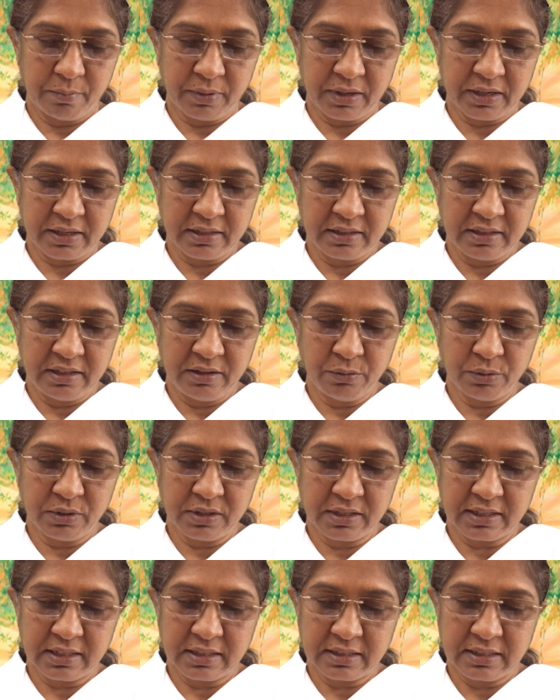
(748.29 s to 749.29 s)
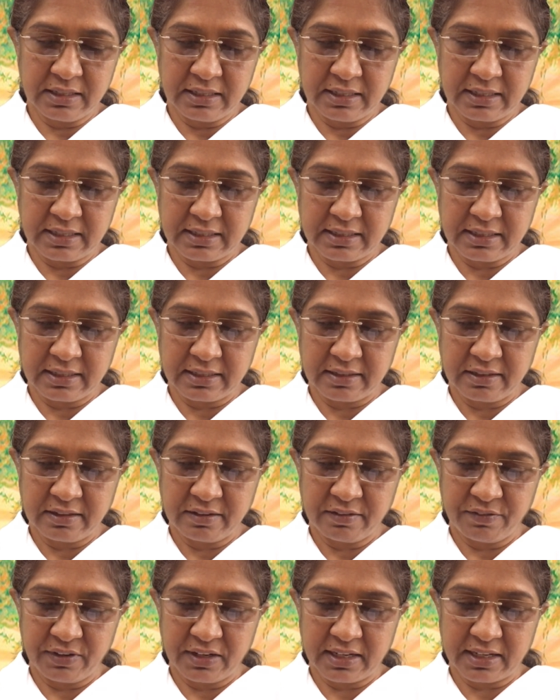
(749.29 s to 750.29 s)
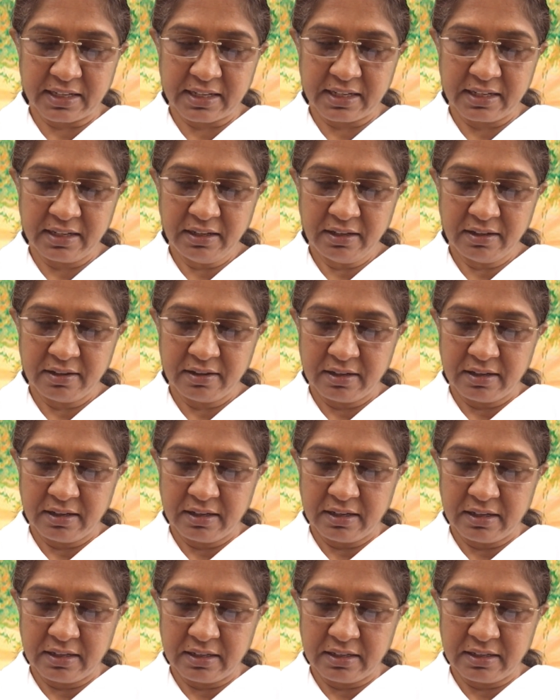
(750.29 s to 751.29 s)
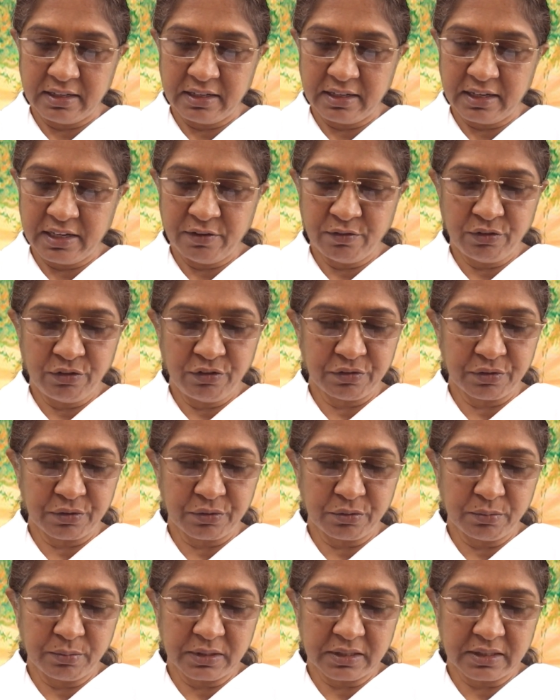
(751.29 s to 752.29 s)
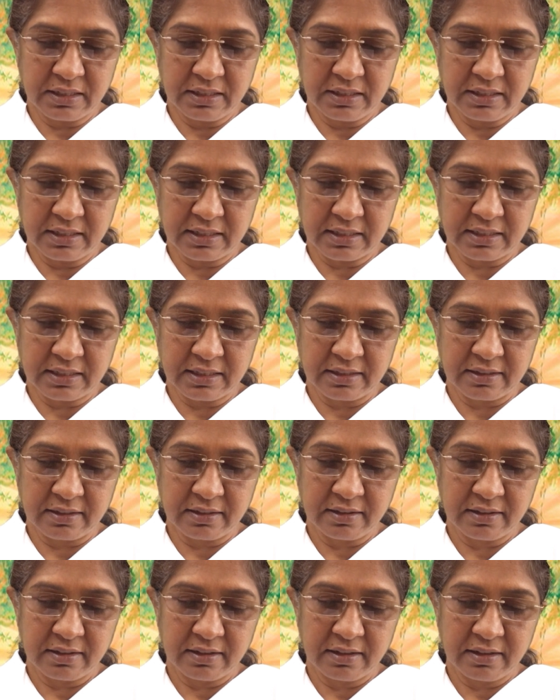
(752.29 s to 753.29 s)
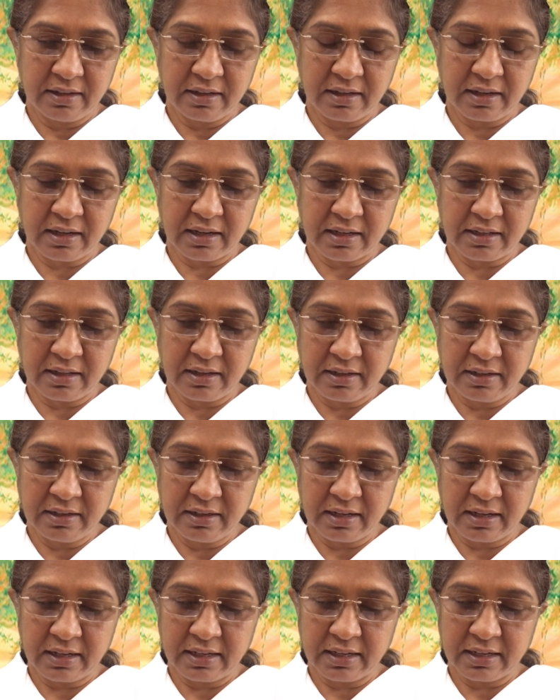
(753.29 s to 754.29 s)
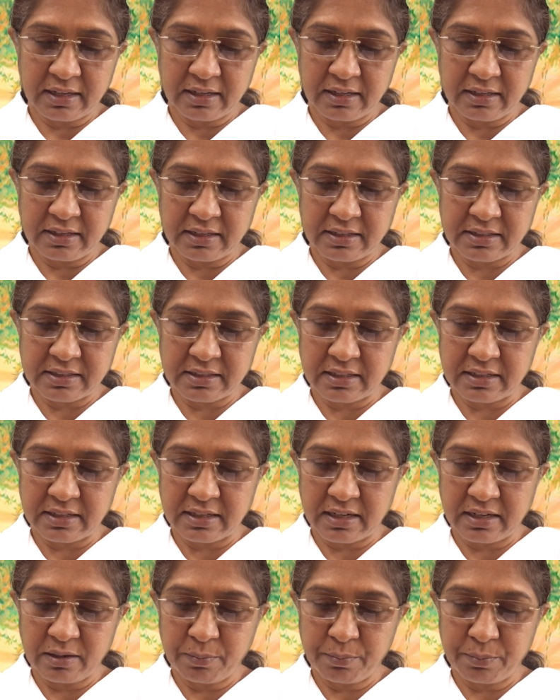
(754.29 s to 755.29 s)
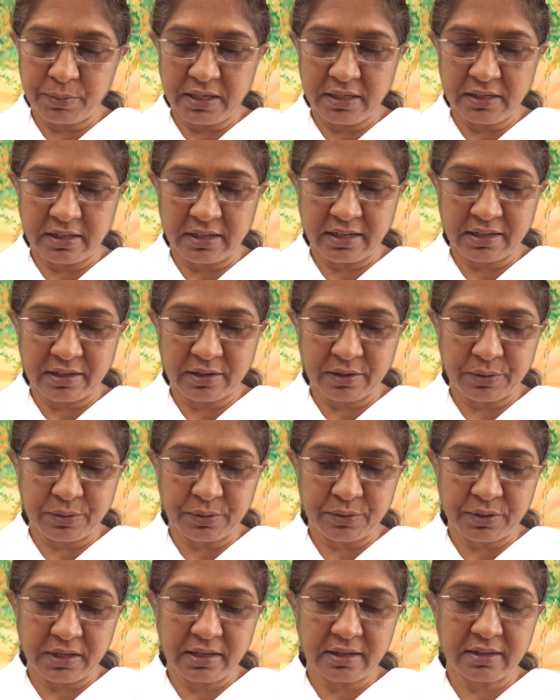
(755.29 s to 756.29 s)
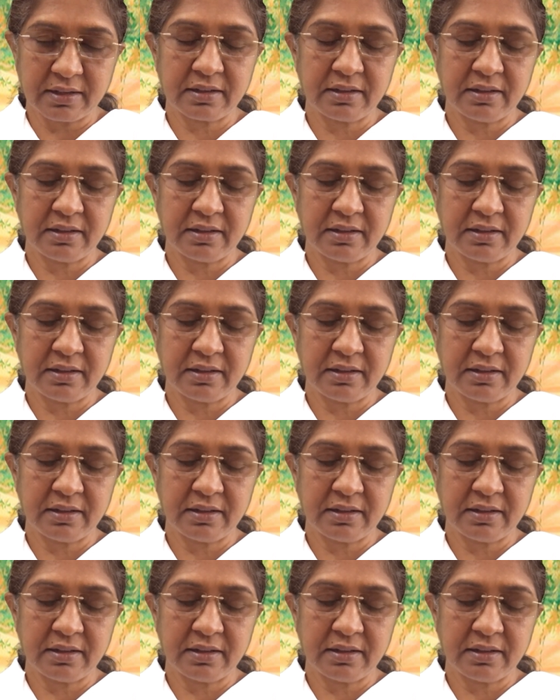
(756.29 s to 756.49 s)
மறதி உலகத்தில் இருந்து விலகி நினைவு சொரூபத்தில் இருந்து கதாநாயகன் என்ற நடிப்பை நடிக்கக்கூடிய